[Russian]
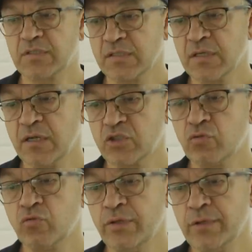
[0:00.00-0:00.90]
сказали,
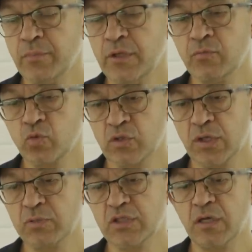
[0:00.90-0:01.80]
что у них, им
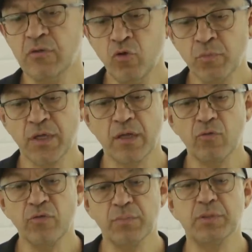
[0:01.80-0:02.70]
нужно обыскать дом, так
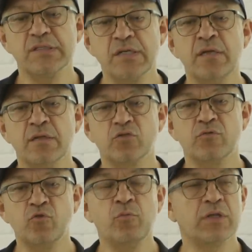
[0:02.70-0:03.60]
как у них подозрение,
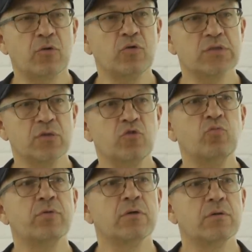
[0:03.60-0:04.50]
что в доме находится
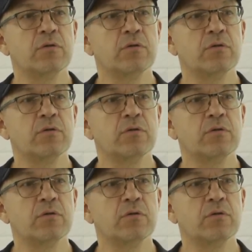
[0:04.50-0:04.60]
труп.